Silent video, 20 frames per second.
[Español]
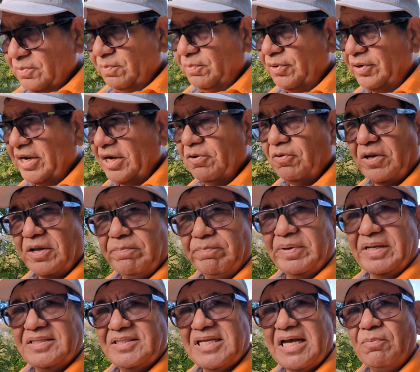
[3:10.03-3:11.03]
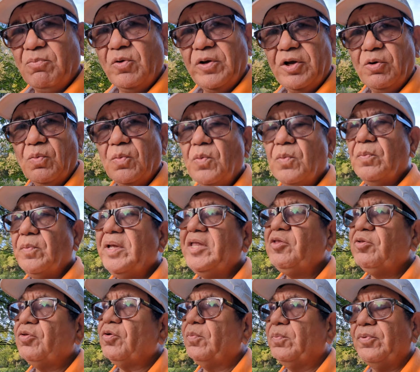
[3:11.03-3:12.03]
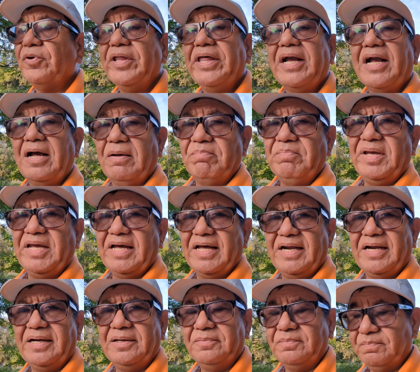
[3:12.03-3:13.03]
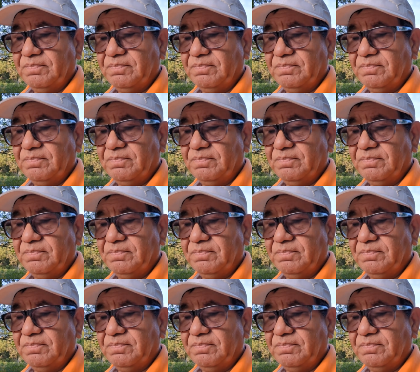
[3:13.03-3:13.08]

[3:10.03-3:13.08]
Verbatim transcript: porque lo que pensamos en un momento puede cambiar